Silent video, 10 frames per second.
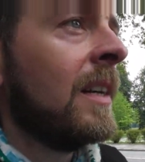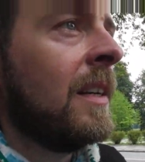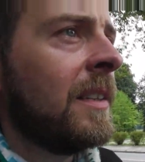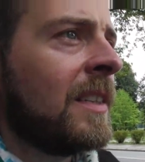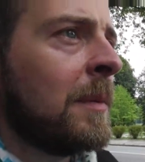
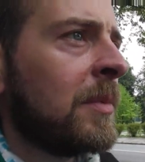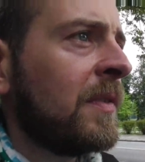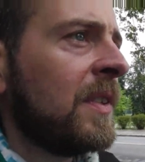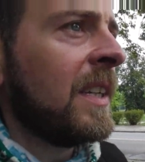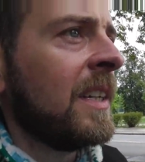E, tam
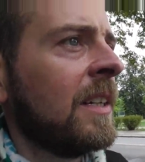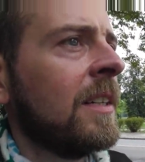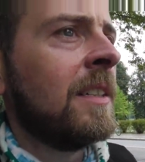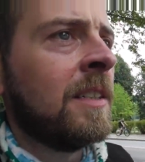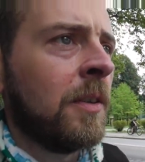chwilę
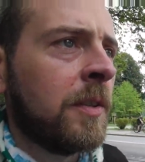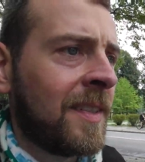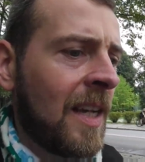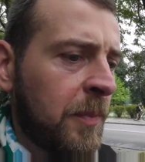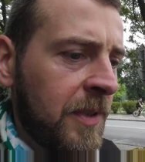e,
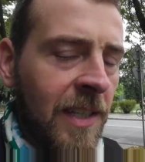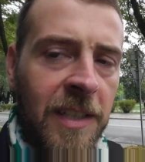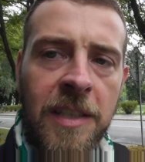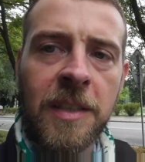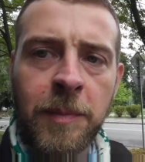
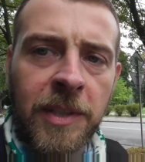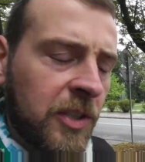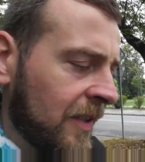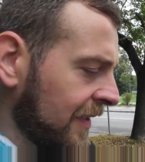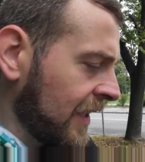odsapnę i
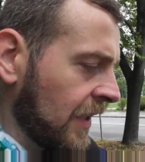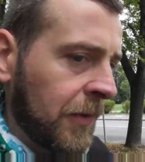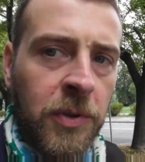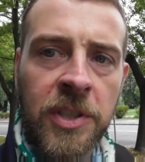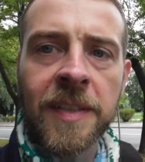będę się
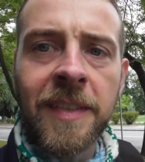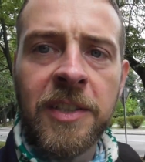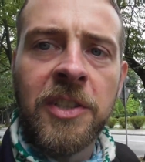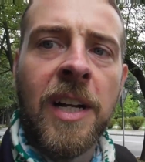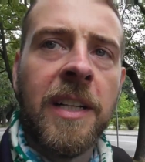zastanawiał, gdzie chcę
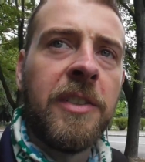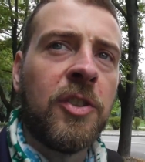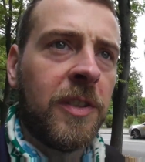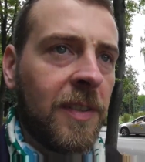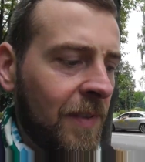iść dalej.
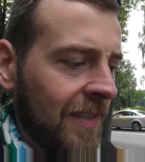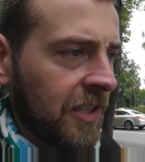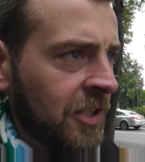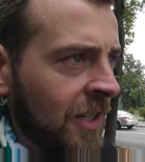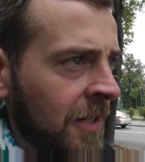Czy
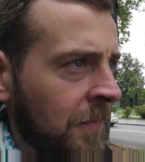zwiedzać